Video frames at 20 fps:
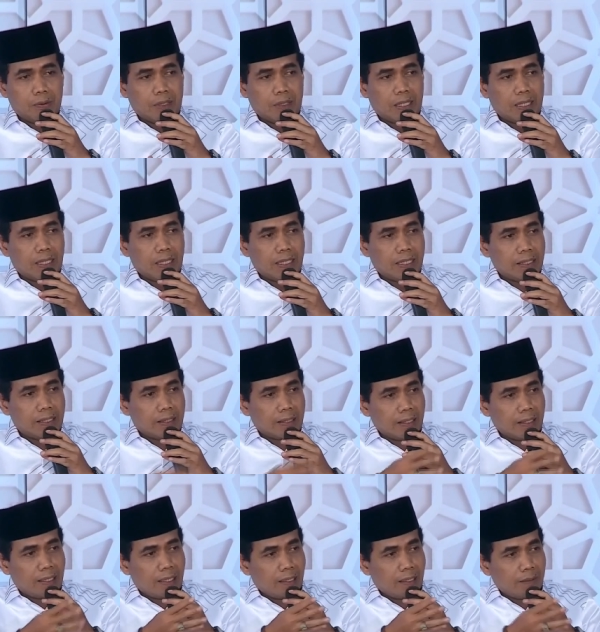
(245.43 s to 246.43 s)
karena kita
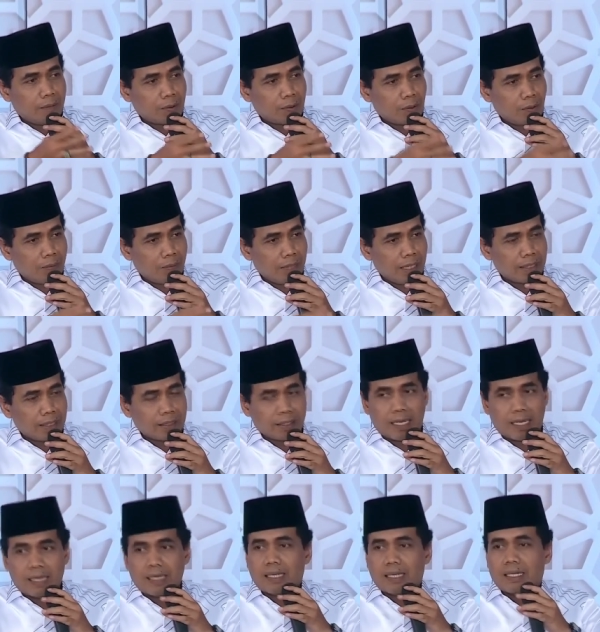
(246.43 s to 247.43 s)
dalam rumah
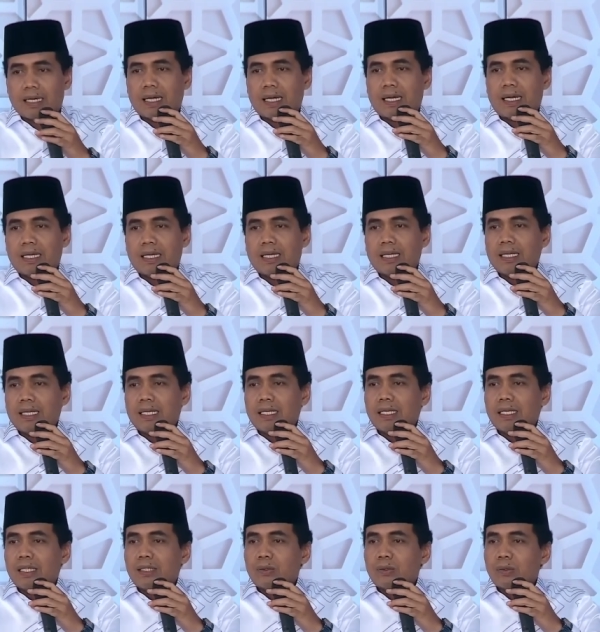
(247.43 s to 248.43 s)
tangga
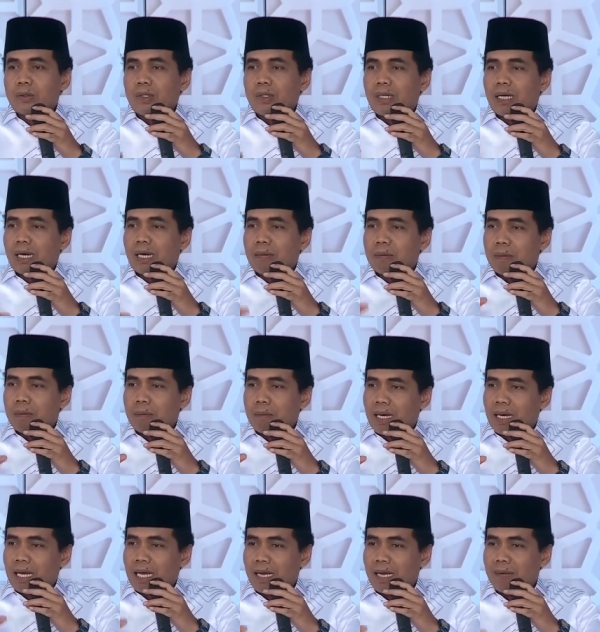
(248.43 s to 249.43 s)
itu enggak
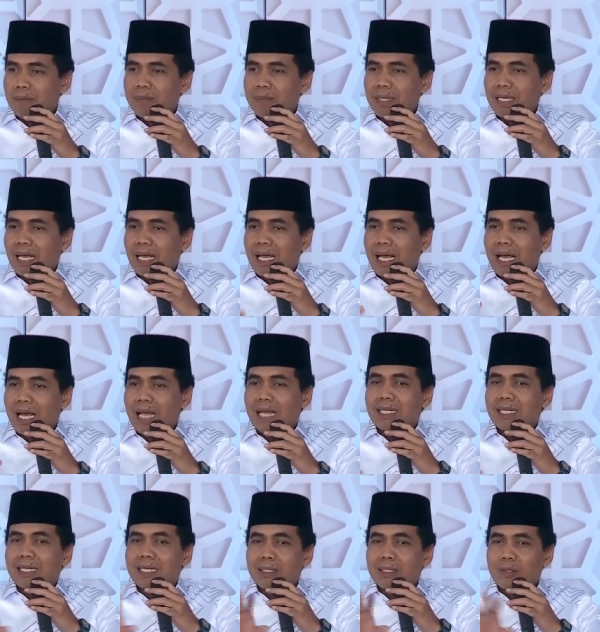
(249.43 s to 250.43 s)
memahami hak
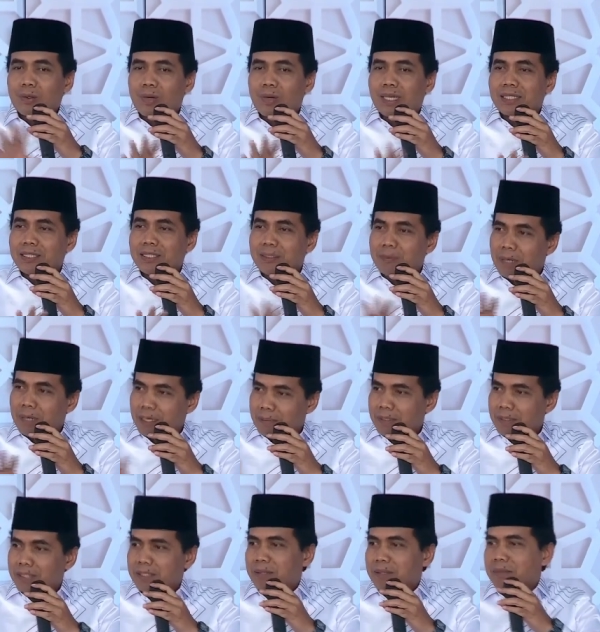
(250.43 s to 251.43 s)
dan kewajiban
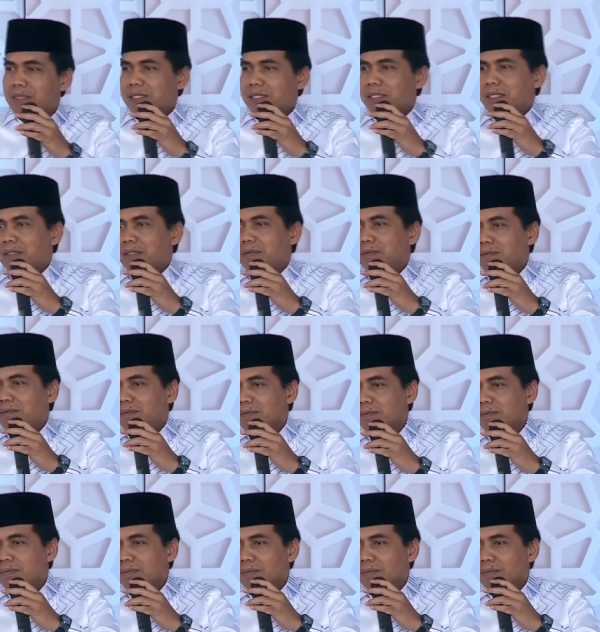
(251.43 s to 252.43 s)
masing-masing.
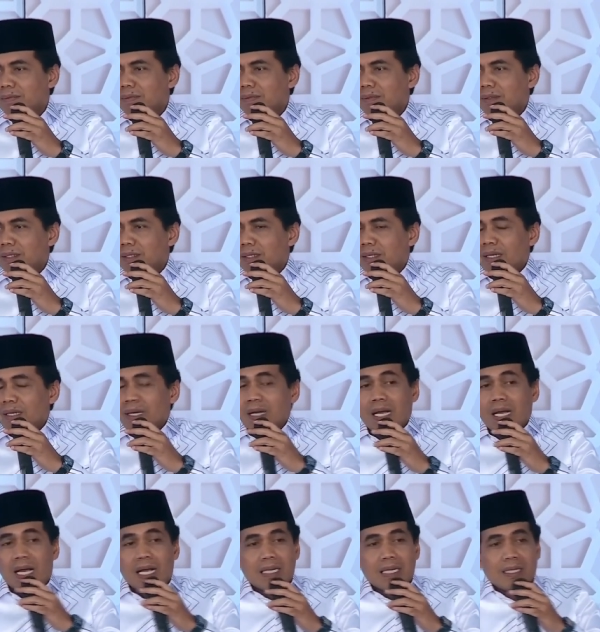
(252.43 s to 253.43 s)

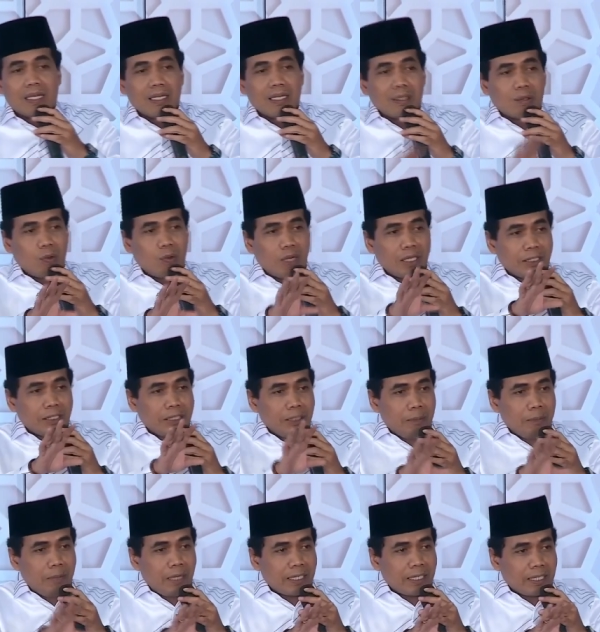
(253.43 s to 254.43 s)
Hak dan
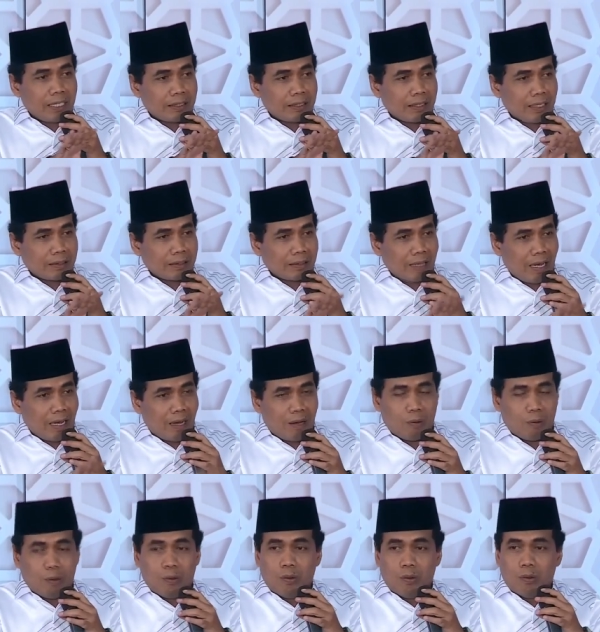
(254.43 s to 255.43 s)
kewajiban kita
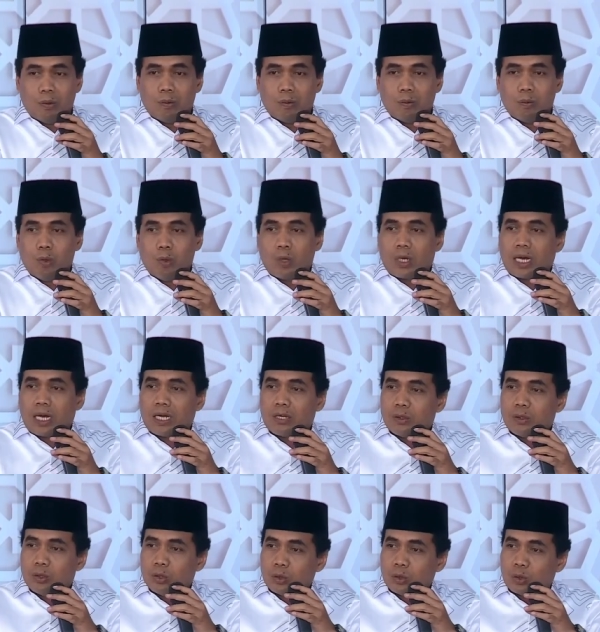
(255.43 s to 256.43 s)
tahu bukan
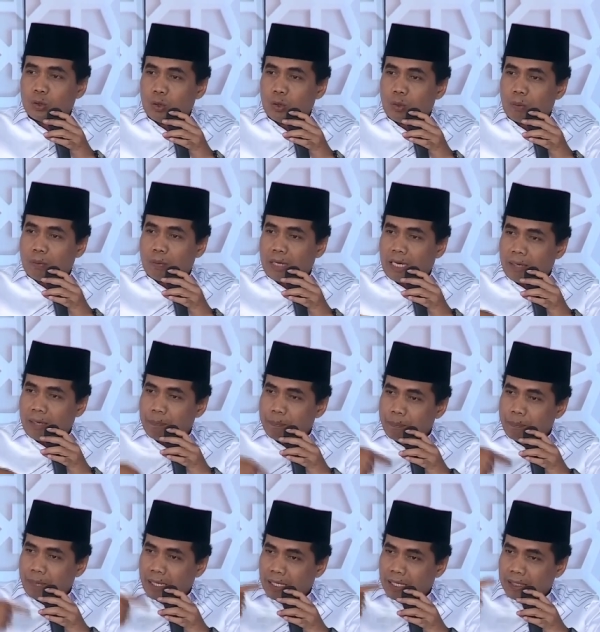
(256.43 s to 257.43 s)
untuk
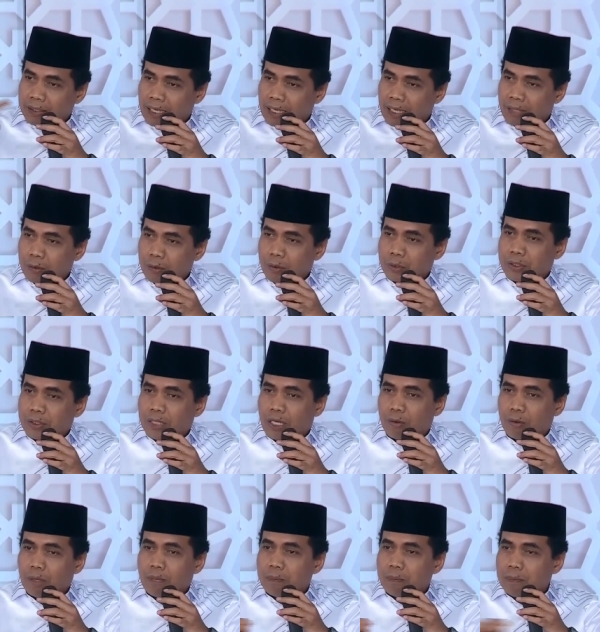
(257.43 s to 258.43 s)
melempar tanggung
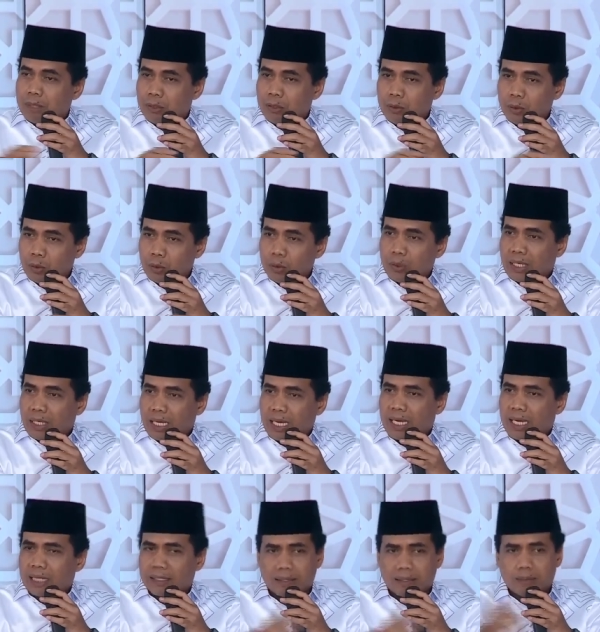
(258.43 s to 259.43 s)
jawab, menuntut
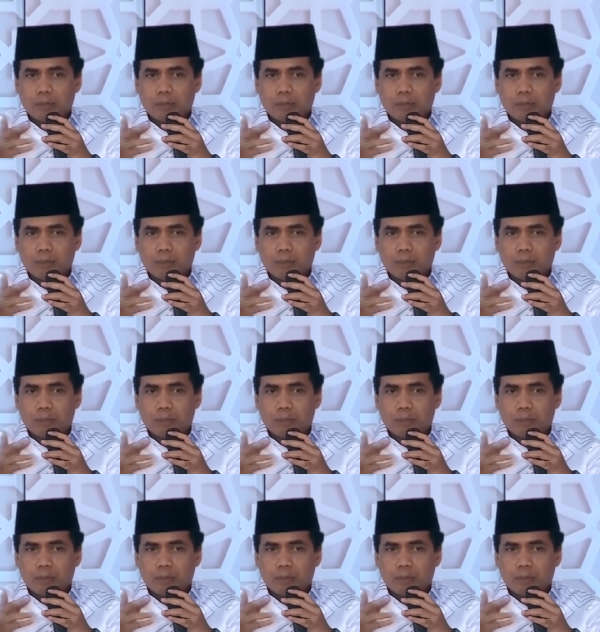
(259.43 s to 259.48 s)
hak,